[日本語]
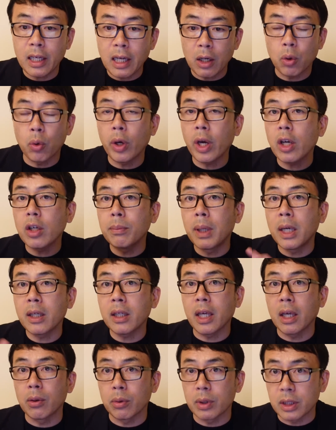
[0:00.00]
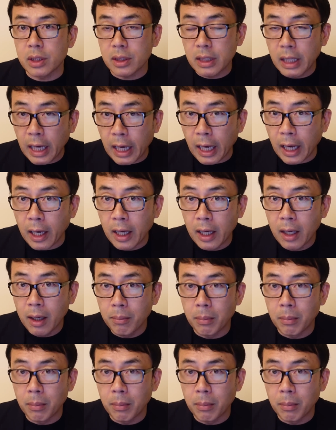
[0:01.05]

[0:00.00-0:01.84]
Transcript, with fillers: 間500万件のですね、